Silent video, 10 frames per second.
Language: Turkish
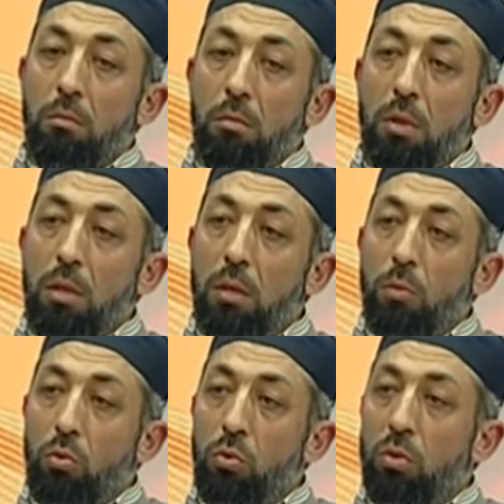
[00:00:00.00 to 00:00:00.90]
dinlenme
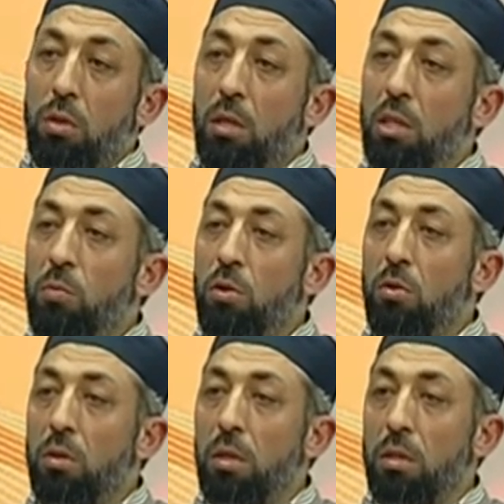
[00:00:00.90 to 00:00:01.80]
uyku saati hiçbir şey
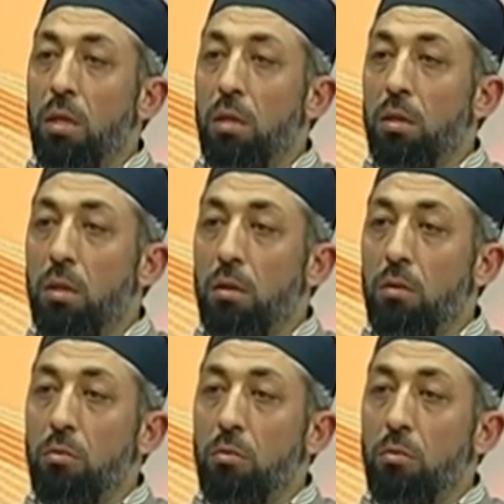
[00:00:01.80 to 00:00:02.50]
yoksa sadece